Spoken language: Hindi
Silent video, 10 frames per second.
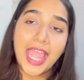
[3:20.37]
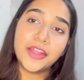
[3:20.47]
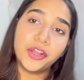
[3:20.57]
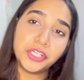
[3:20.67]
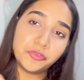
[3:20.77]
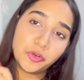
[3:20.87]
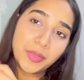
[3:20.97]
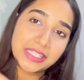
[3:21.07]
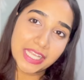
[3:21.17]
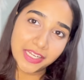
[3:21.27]
आई गॉट इट फॉर
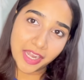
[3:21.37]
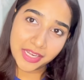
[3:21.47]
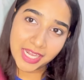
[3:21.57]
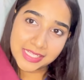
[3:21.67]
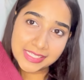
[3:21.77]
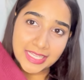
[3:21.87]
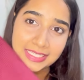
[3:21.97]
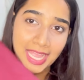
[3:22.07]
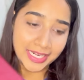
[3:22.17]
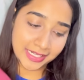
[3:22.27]
पीज एट हंड्रेड एंड
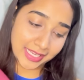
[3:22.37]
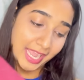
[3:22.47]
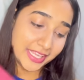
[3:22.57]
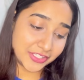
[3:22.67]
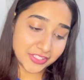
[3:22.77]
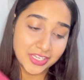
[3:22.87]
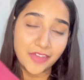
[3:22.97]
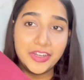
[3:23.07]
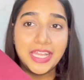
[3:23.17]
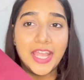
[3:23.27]
सिक्स एंड आई जस्ट
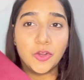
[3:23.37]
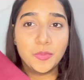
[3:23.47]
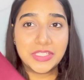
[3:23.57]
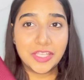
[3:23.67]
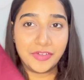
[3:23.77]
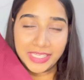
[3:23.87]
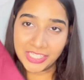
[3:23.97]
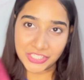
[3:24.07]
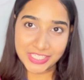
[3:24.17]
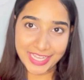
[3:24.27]
लव इट आई होप इसकी
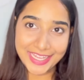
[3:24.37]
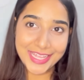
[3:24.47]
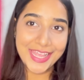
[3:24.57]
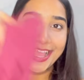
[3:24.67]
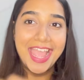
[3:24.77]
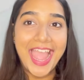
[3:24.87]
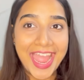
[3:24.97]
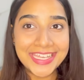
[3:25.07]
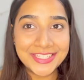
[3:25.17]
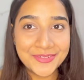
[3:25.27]
फिटिंग अच्छी आए
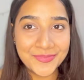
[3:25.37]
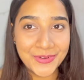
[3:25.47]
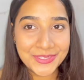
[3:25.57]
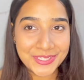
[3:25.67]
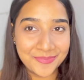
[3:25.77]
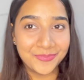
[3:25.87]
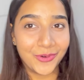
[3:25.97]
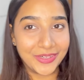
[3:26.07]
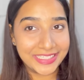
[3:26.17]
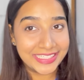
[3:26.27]
and the most
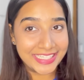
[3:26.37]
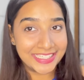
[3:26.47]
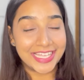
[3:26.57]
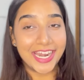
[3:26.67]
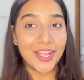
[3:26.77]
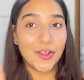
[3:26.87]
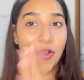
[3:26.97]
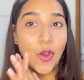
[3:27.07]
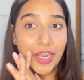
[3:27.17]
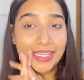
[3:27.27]
important thing that i
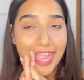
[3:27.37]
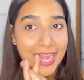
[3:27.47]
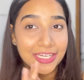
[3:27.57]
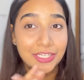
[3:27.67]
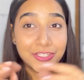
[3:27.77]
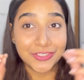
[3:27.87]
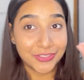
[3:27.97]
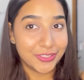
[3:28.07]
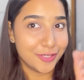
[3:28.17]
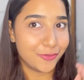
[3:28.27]
got and it is
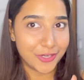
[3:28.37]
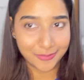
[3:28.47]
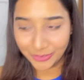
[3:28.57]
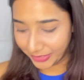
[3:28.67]
really affordable